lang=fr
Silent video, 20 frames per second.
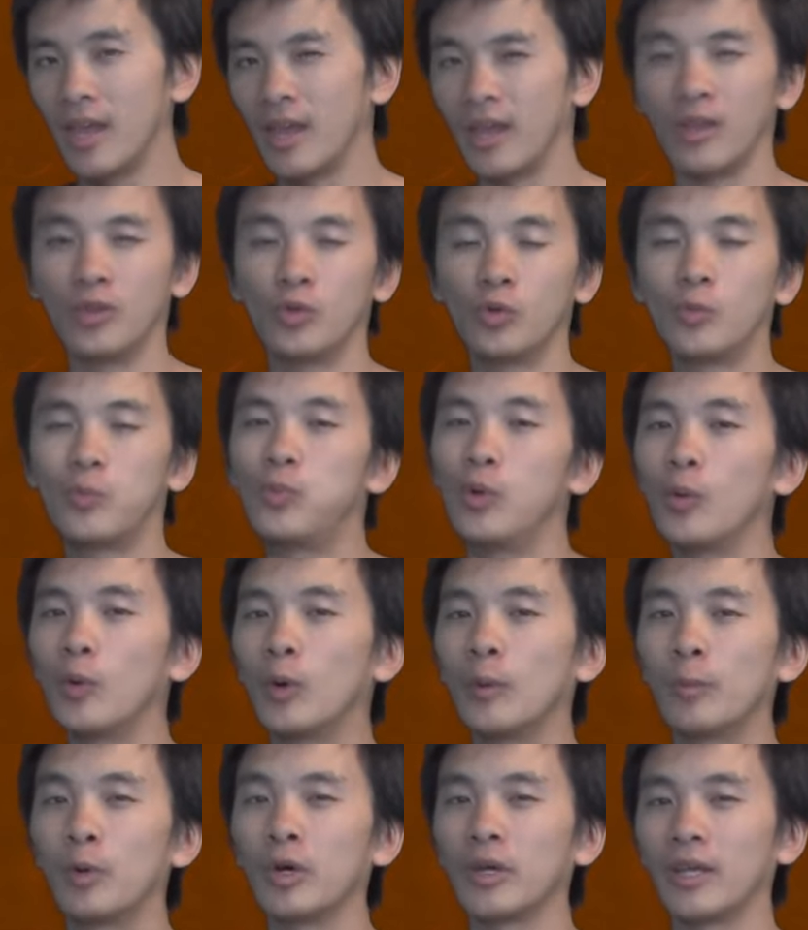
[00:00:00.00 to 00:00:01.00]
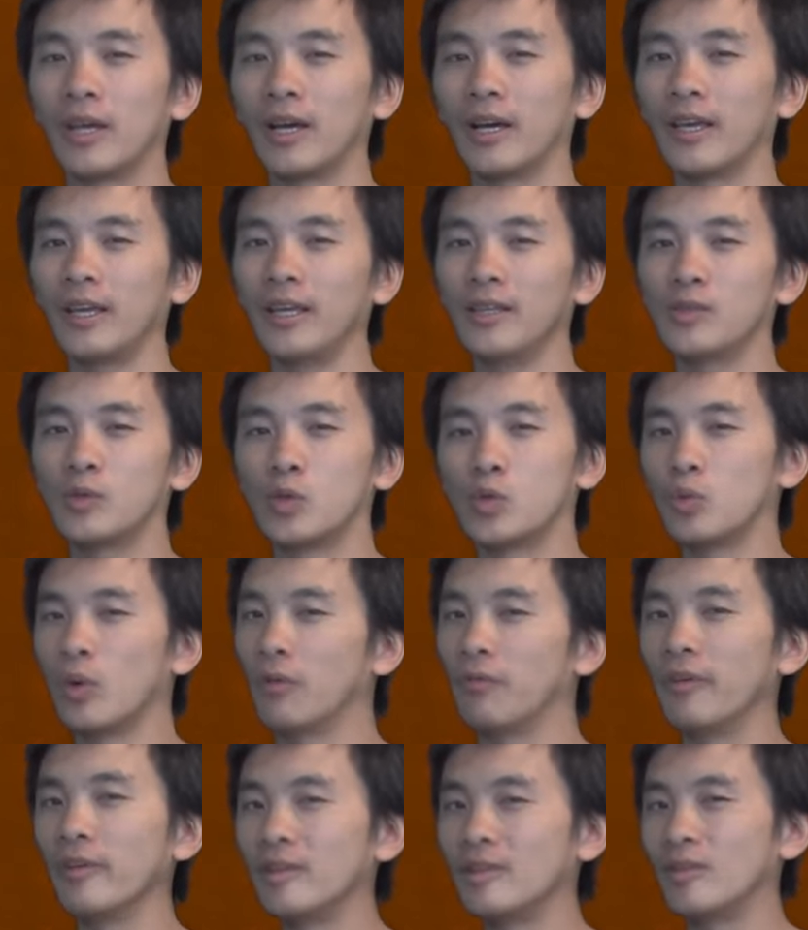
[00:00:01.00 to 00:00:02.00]
et donc pour comprendre carré, ce sont en
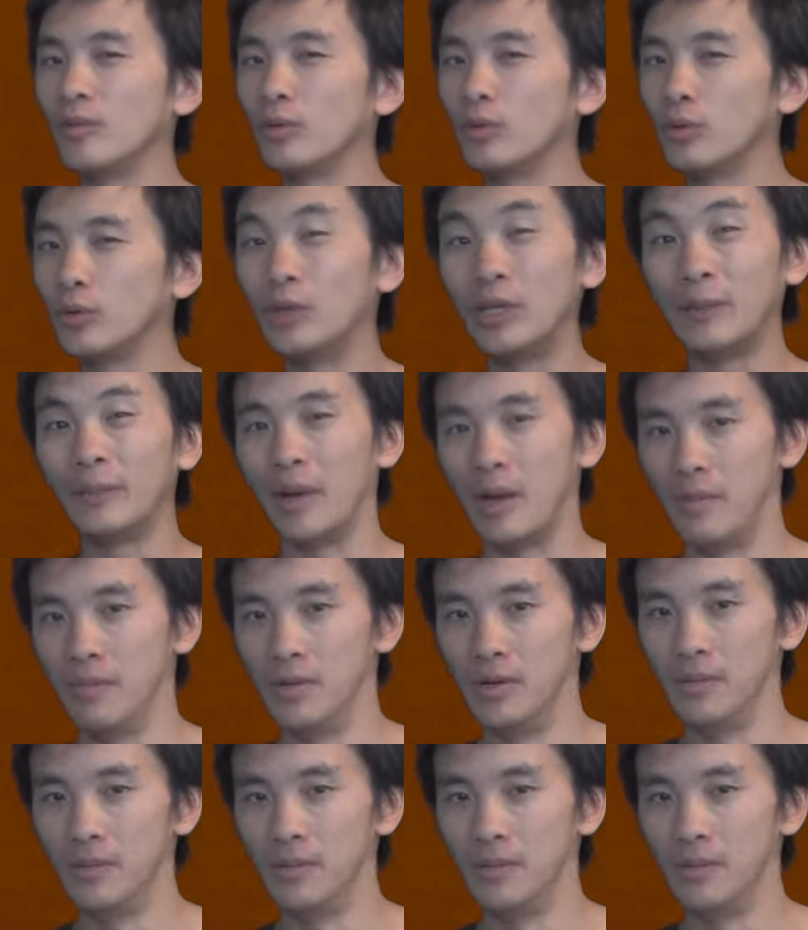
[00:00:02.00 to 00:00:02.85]
fait euh, les mêmes.